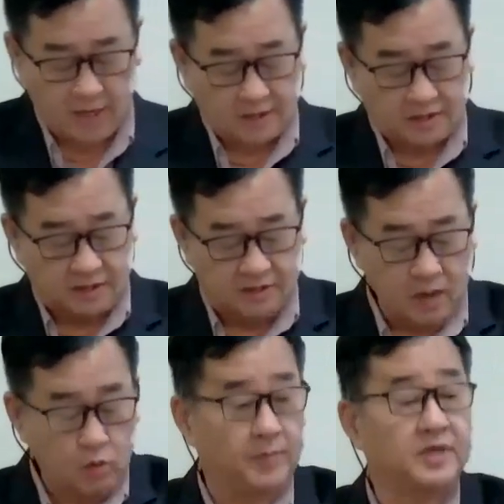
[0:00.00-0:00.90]
只要
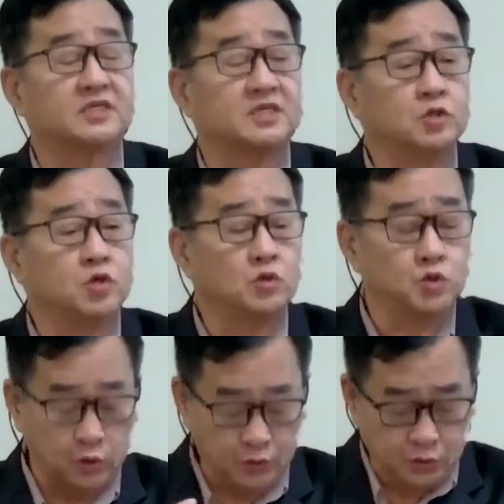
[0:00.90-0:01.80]
我们的心中
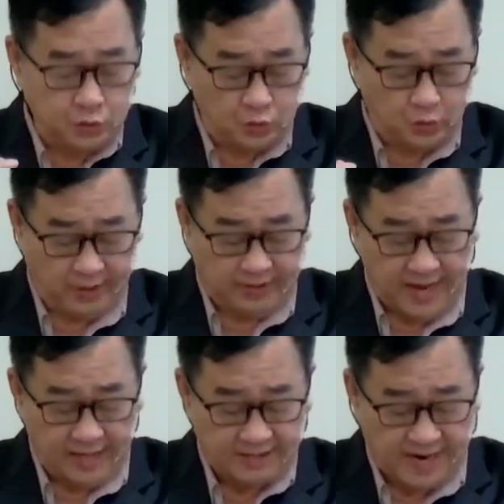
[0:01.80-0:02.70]
尊主为
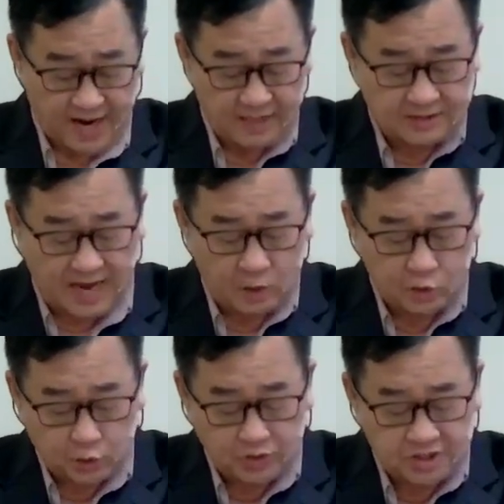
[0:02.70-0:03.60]
大，常常
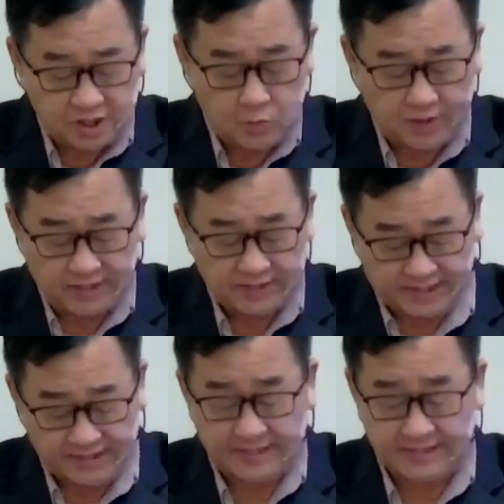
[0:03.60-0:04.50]
存敬畏的
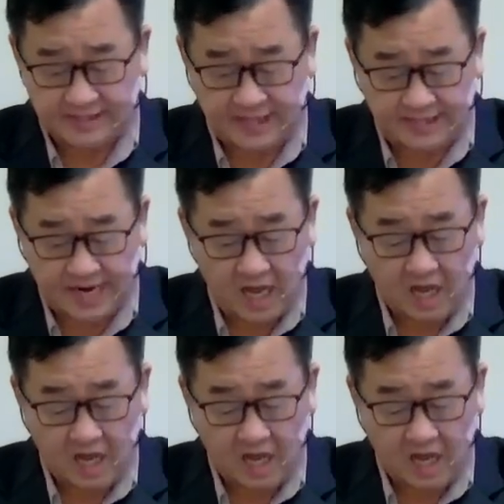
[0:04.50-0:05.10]
神的心呢，